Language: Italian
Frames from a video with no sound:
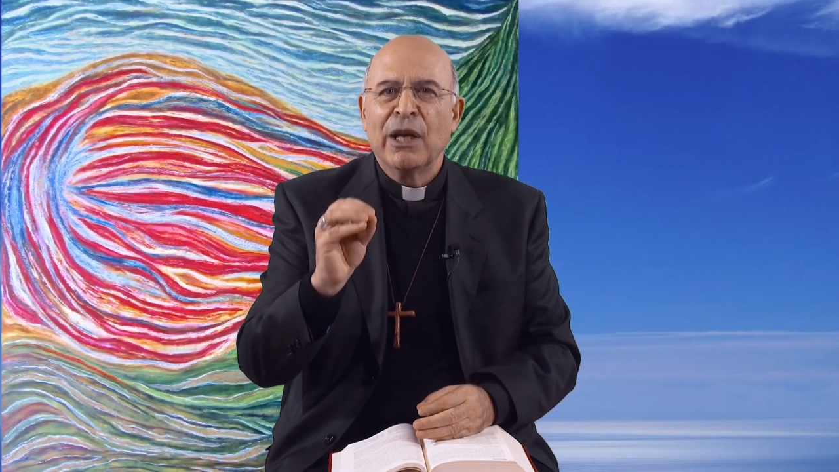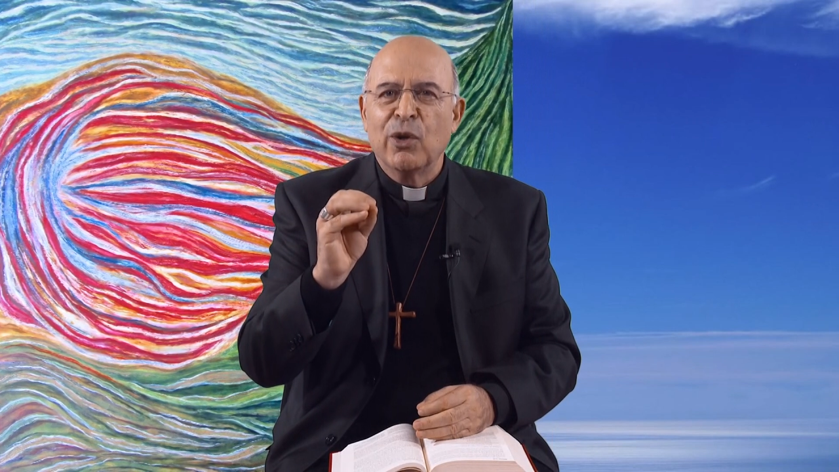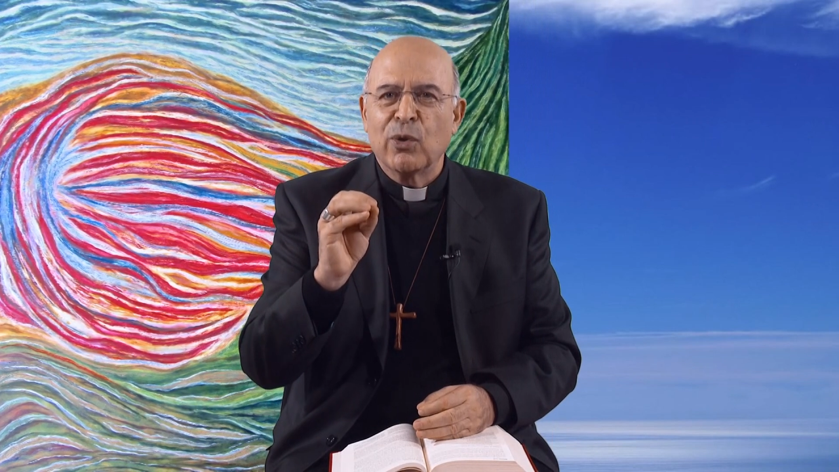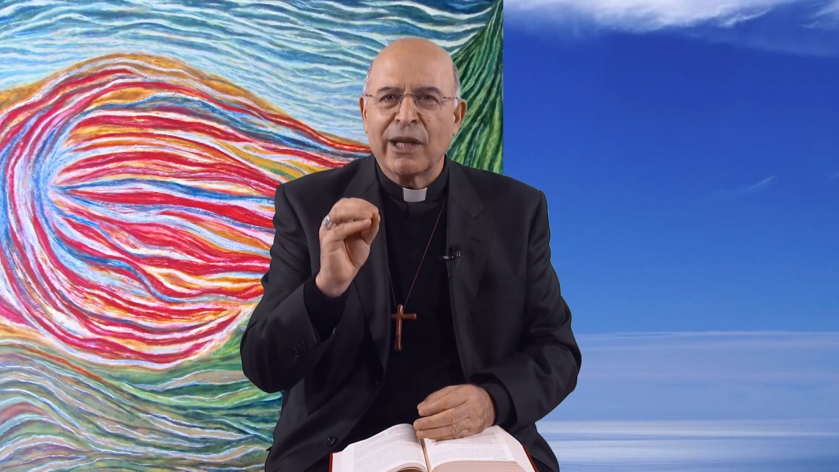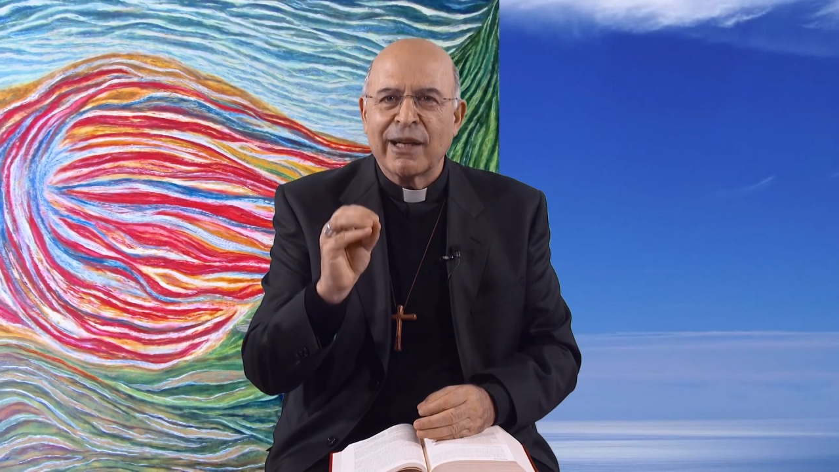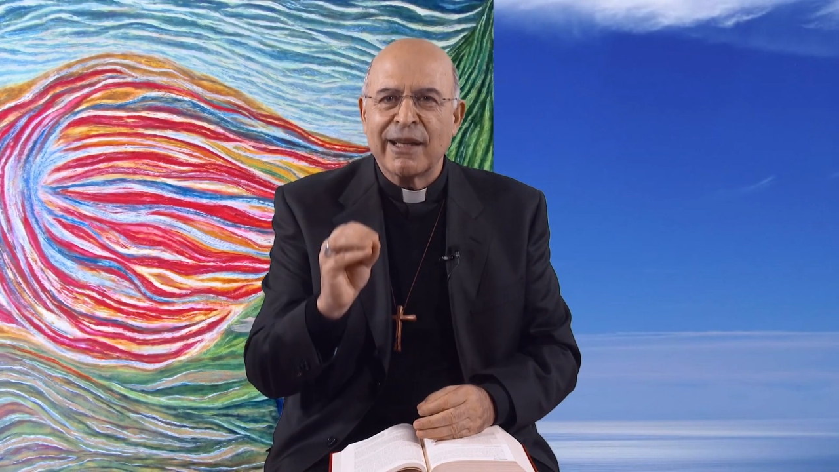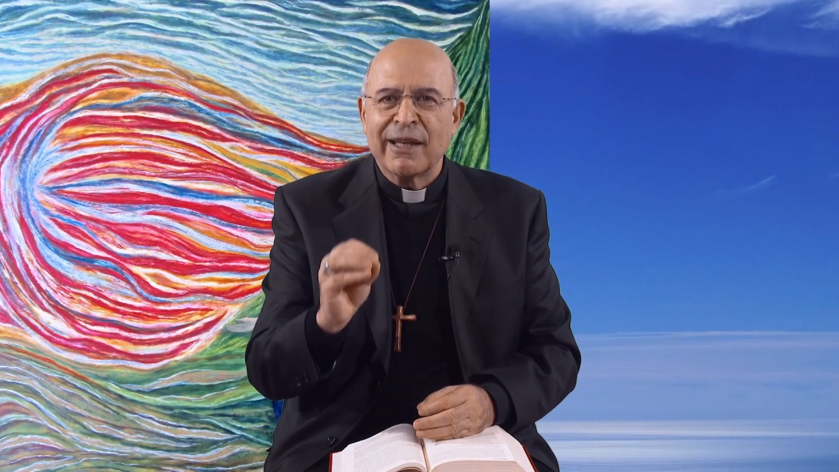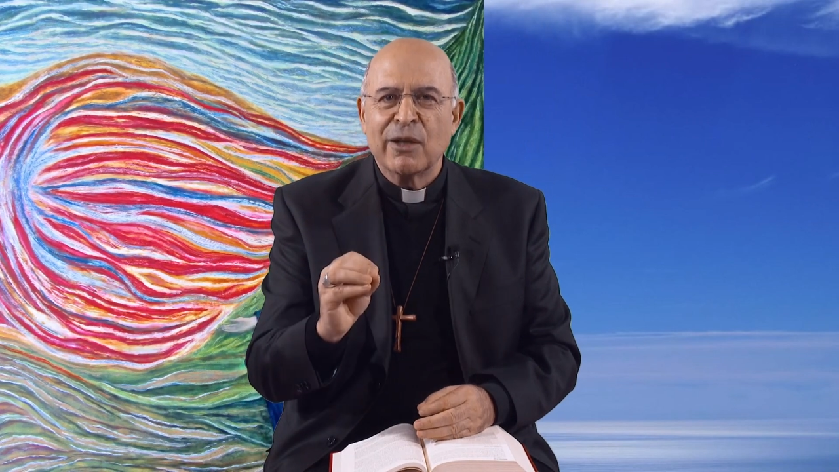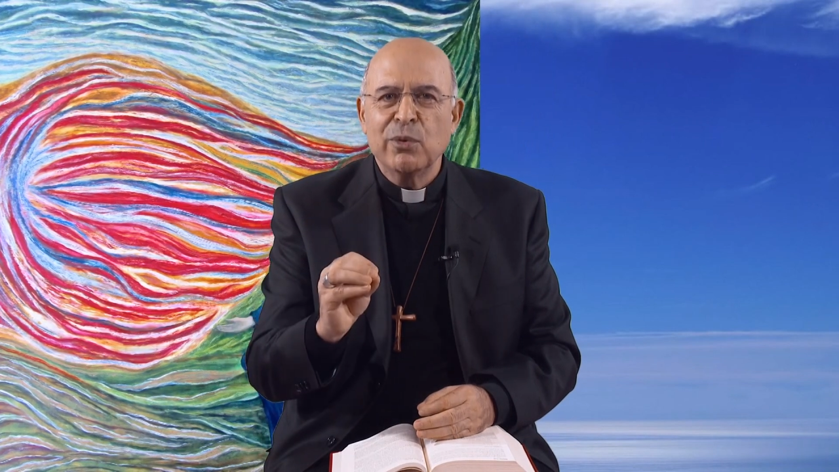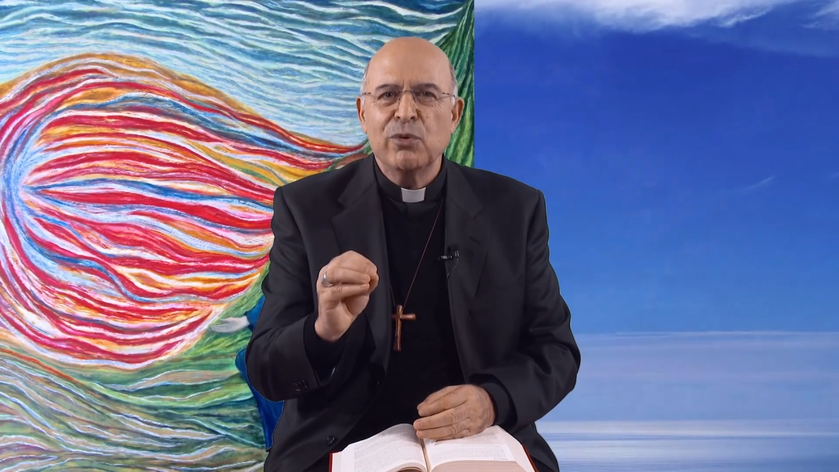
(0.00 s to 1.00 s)
lo darei
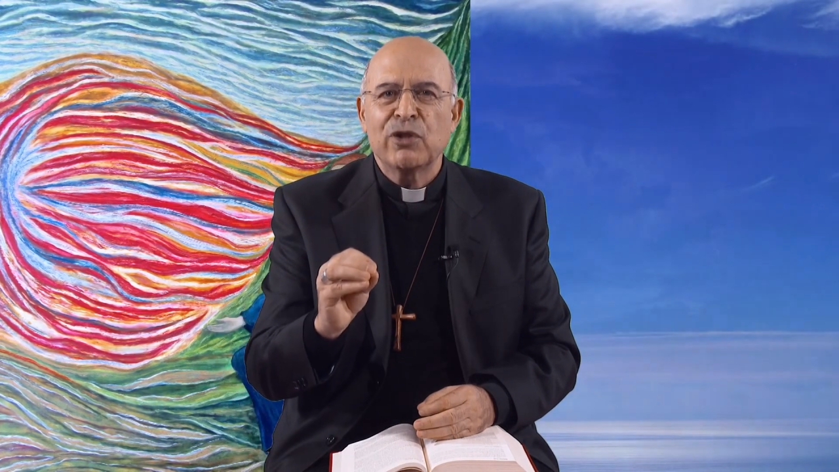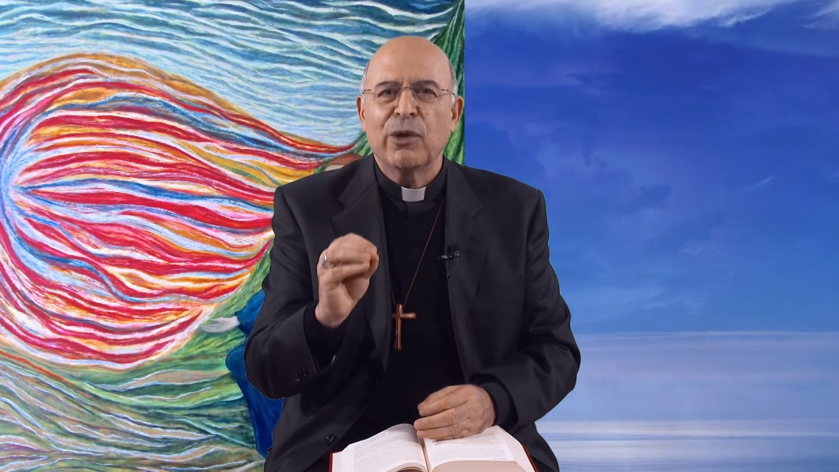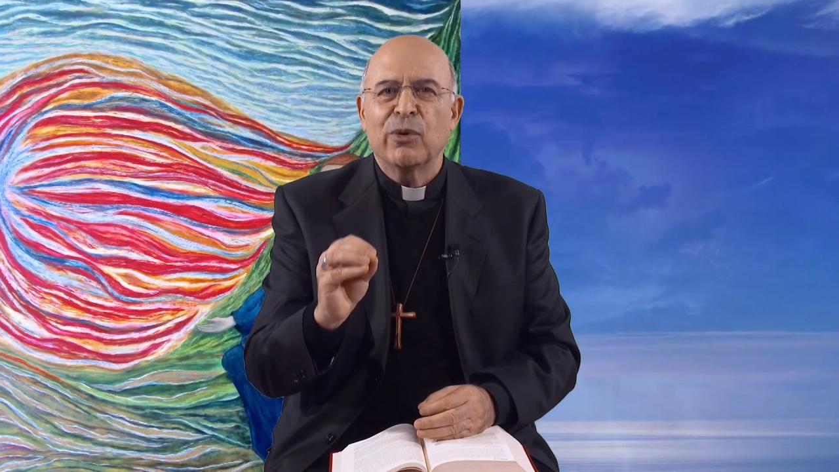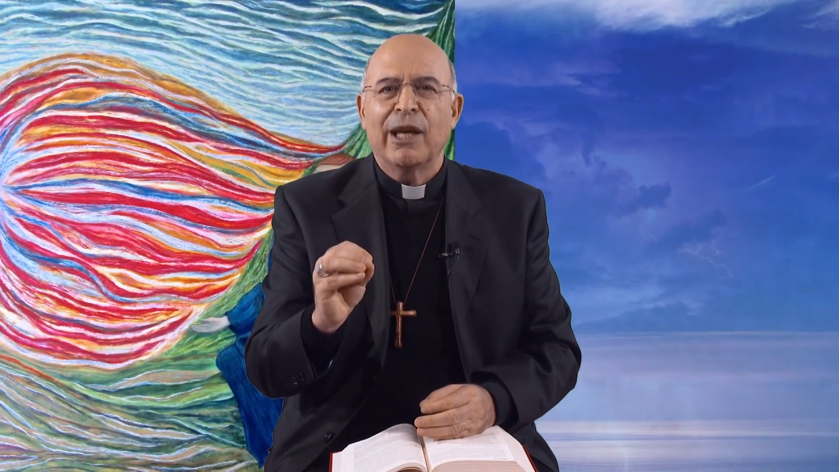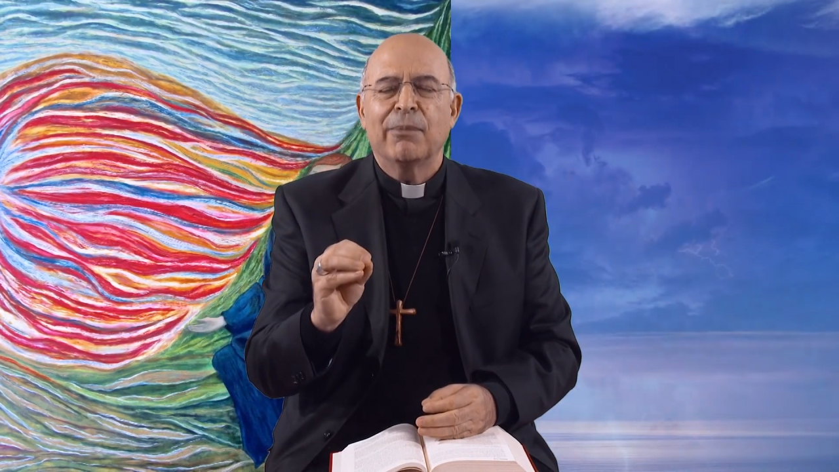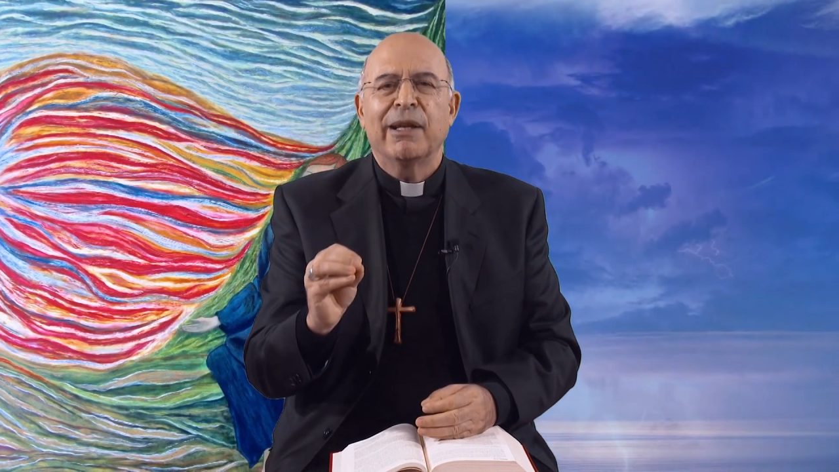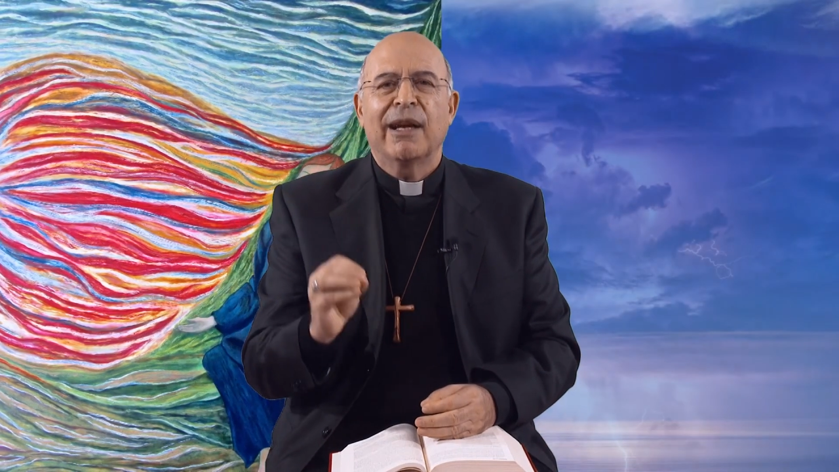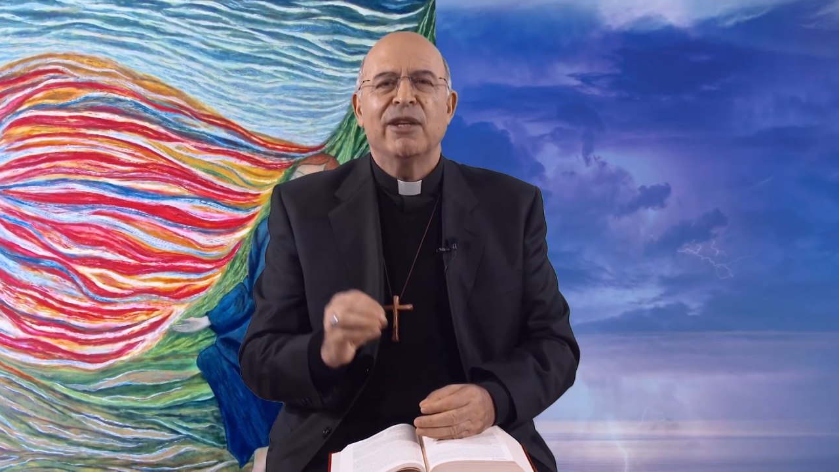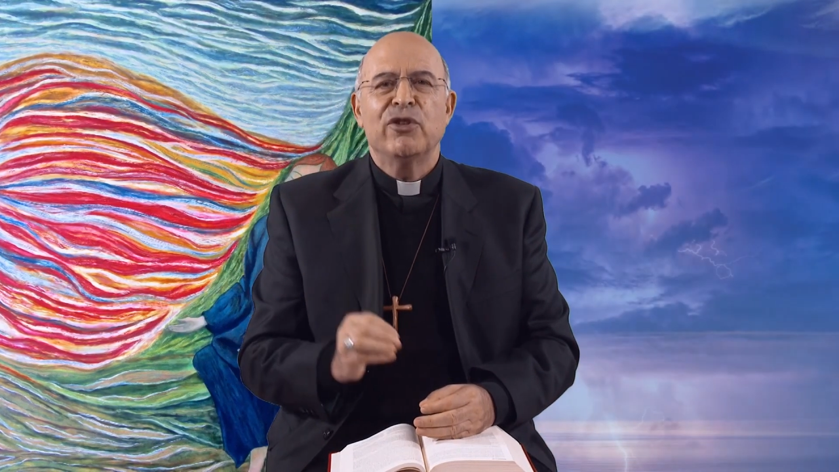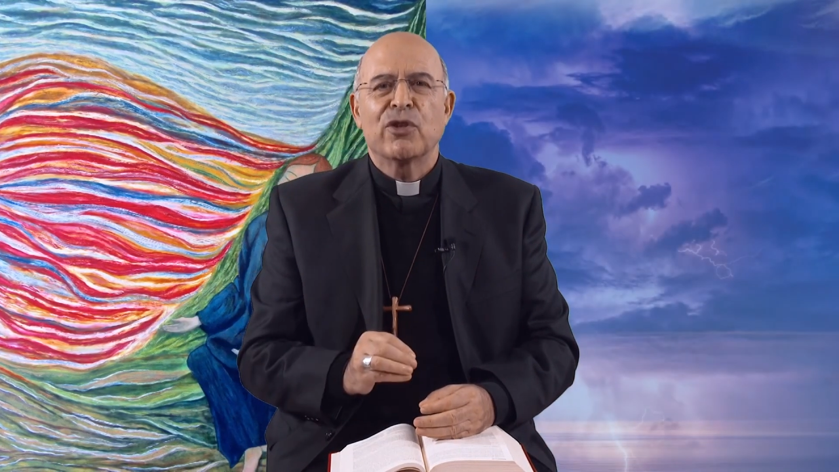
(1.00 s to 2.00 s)
alla luce e lo
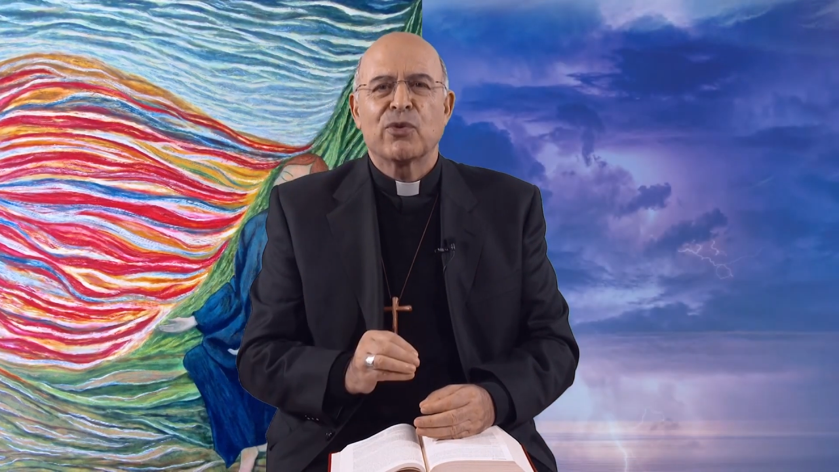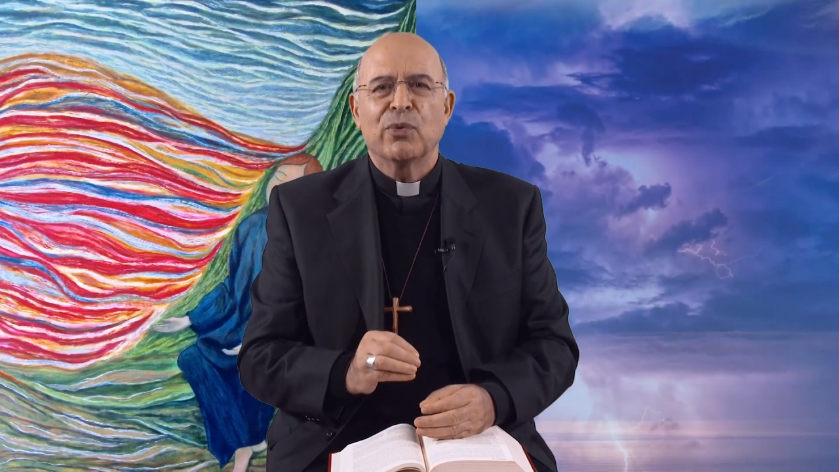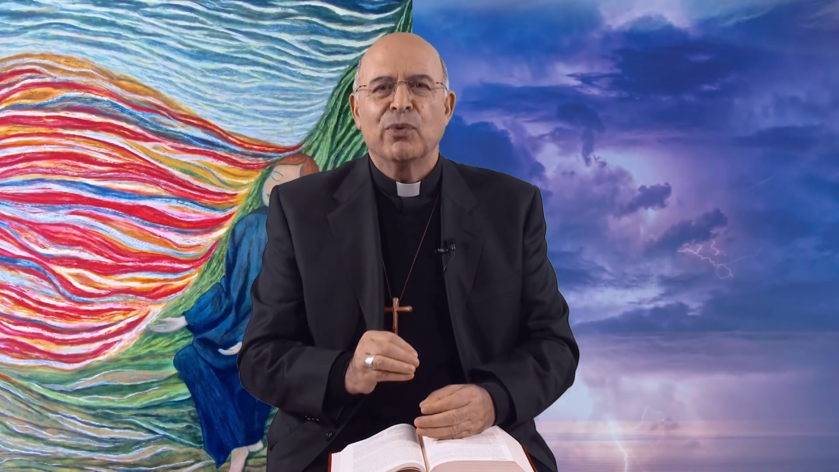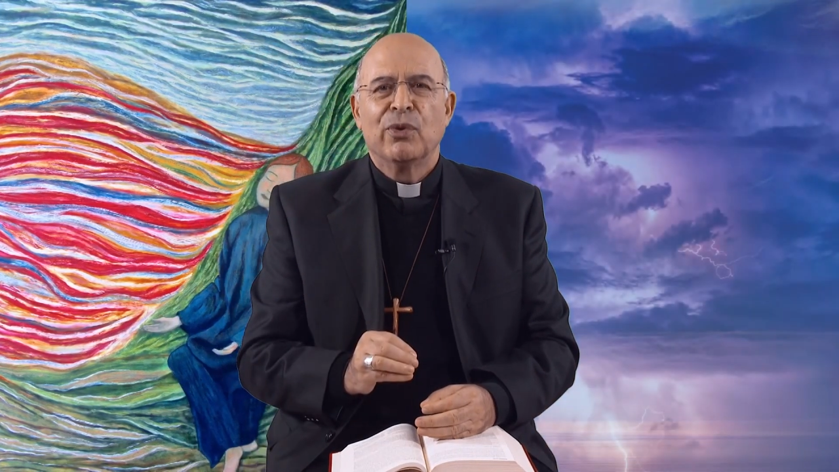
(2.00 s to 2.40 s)
chiamerai Gesù.